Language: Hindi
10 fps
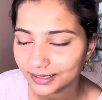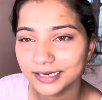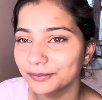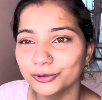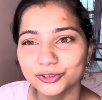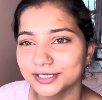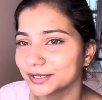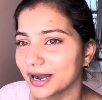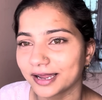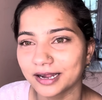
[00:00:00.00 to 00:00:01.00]
कभी कुछ नहीं
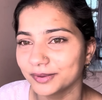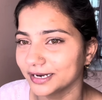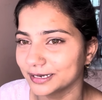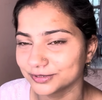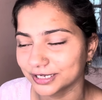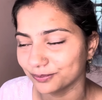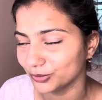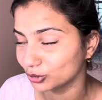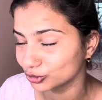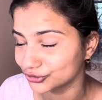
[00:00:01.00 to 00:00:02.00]
मांगा मैंने आपसे कभी
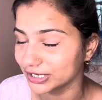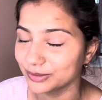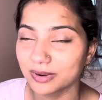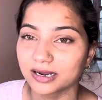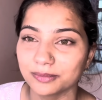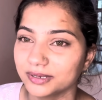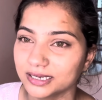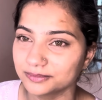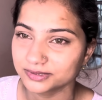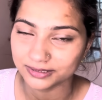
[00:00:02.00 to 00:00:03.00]
कुछ नहीं मांगा मैंने
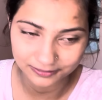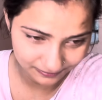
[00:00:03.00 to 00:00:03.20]
आपसे